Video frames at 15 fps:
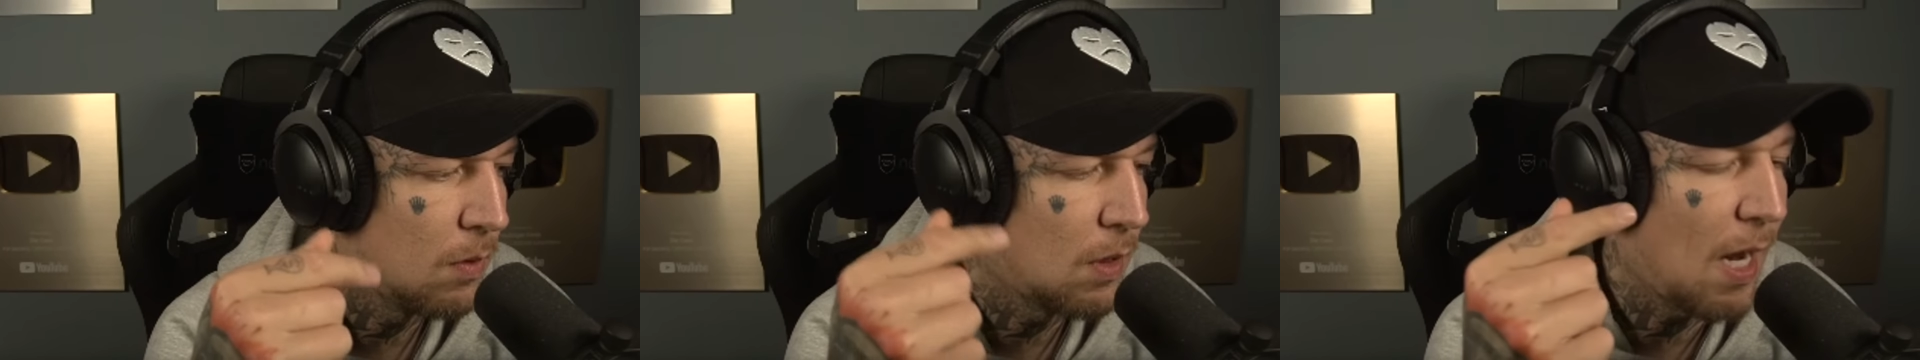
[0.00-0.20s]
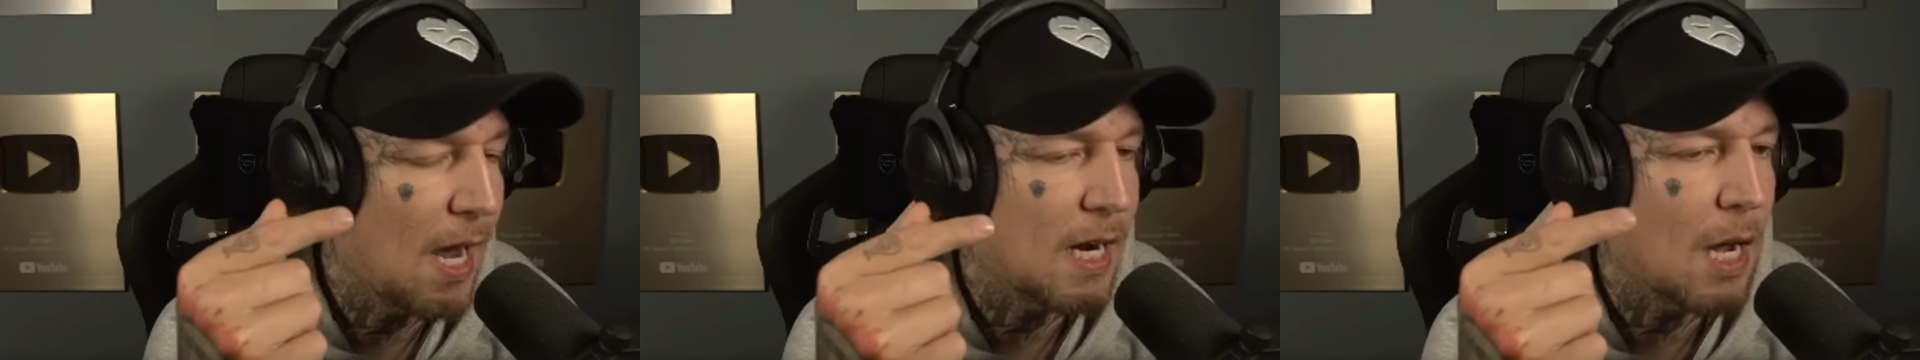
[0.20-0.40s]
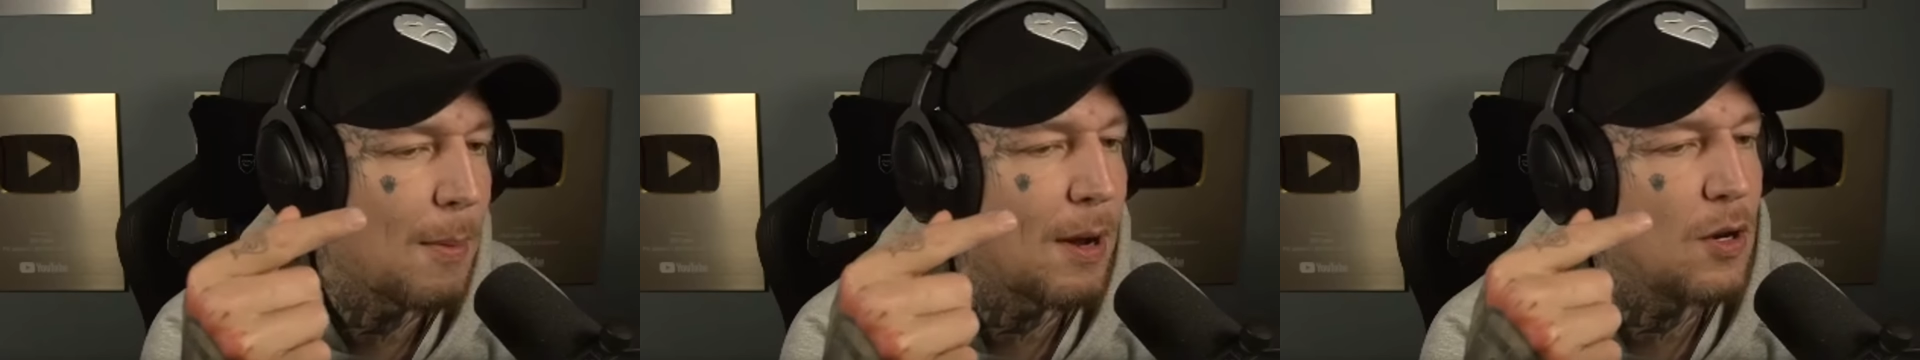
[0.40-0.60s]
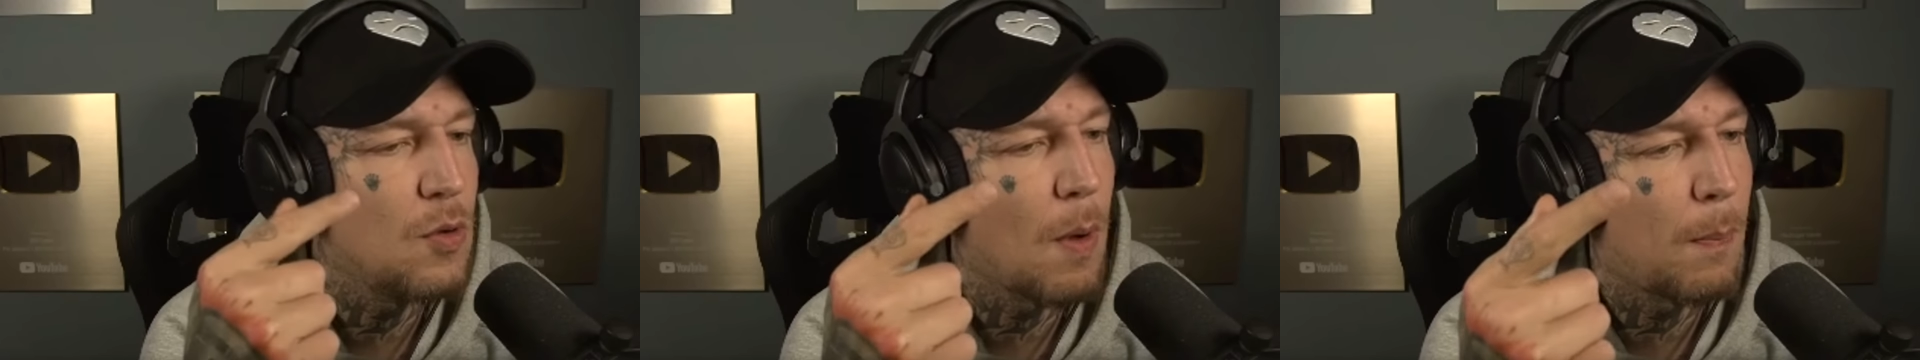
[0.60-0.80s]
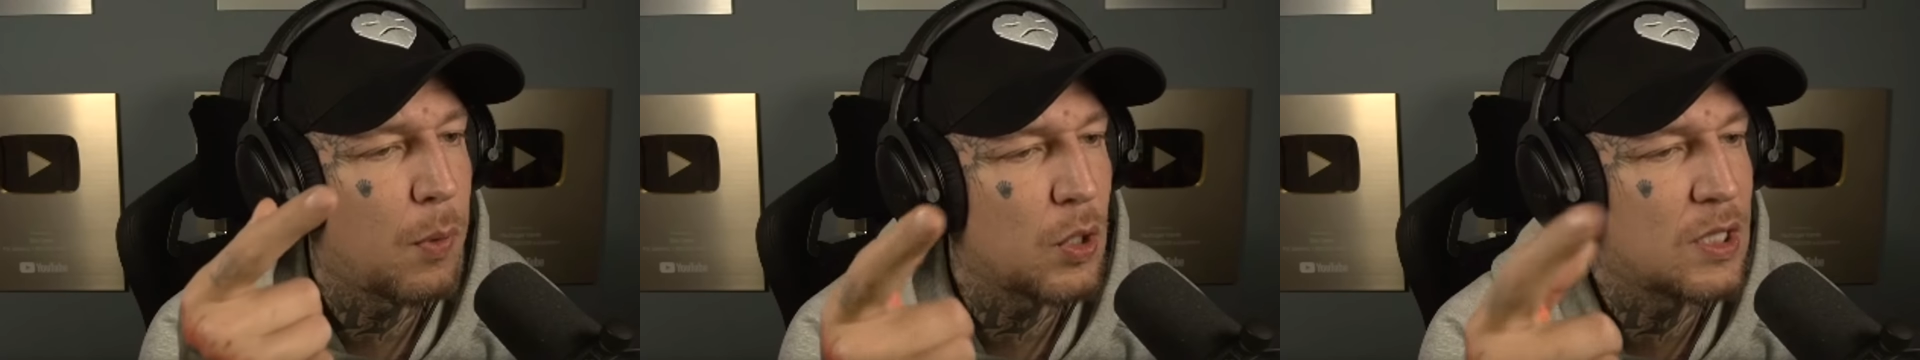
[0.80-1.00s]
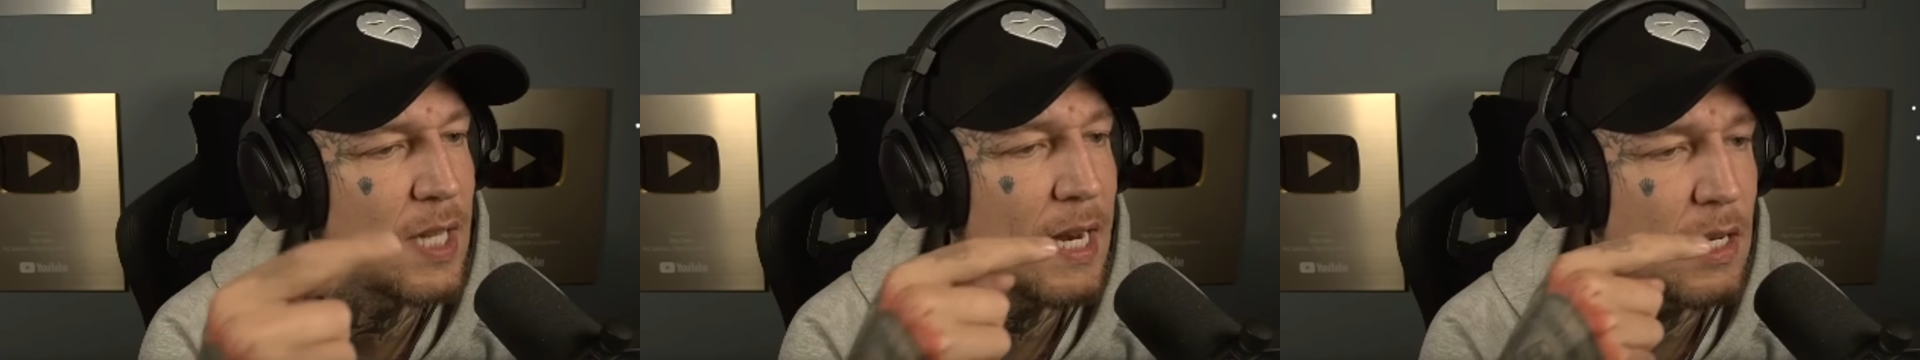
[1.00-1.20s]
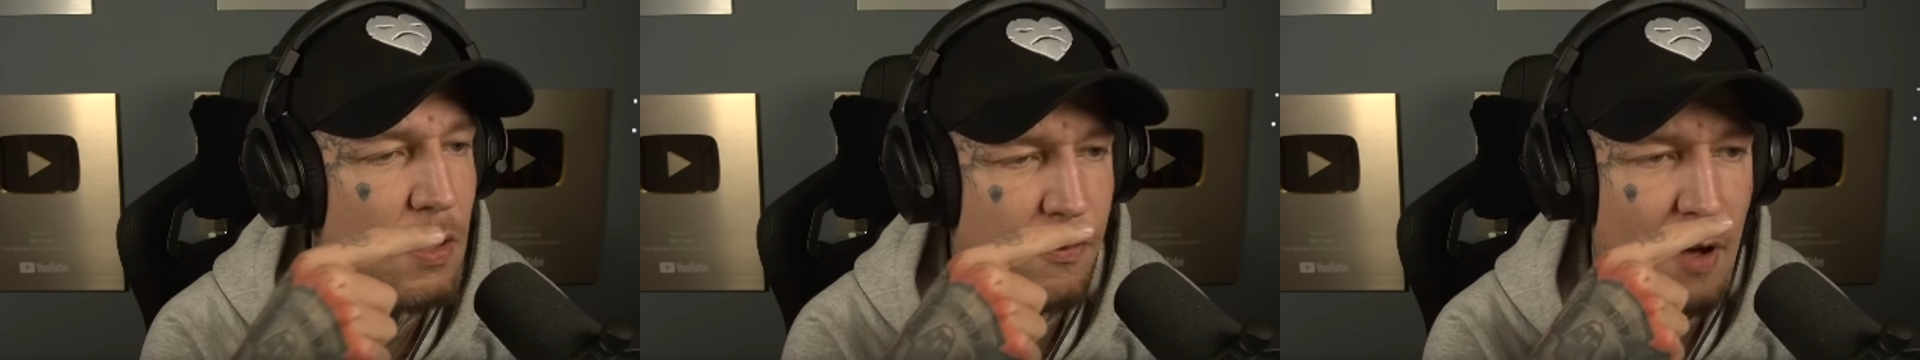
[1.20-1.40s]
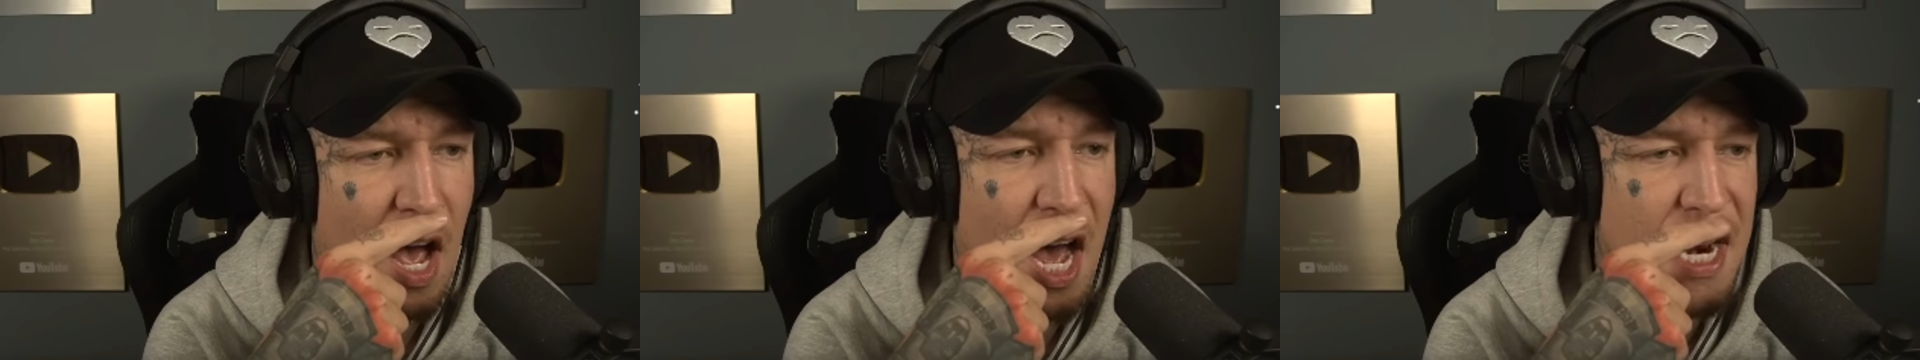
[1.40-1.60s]
Klar kann man über Prozente
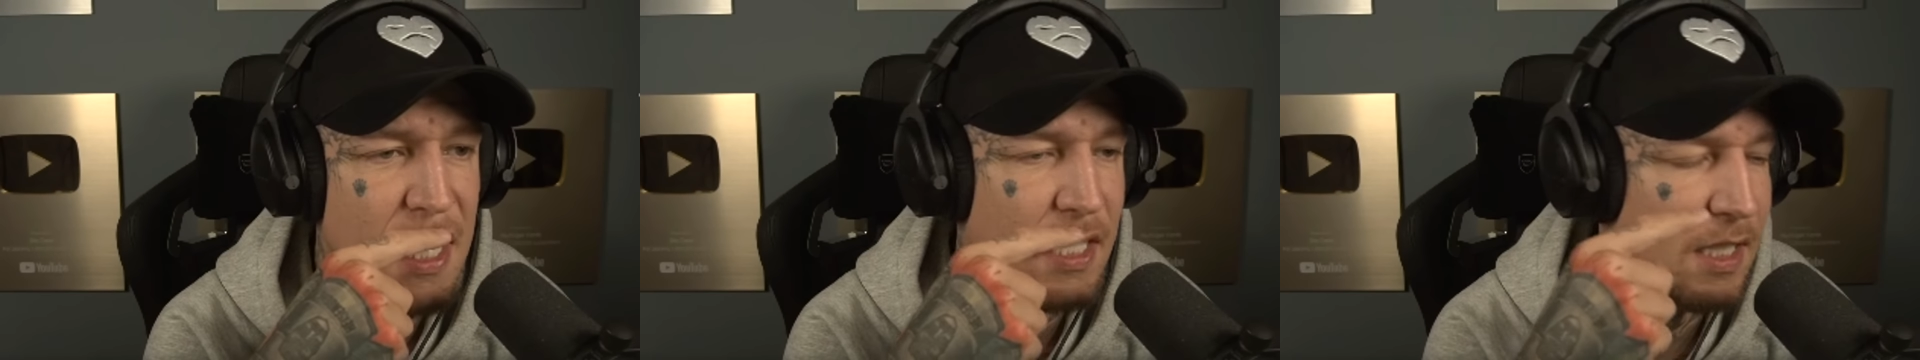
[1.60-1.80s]
verhandeln,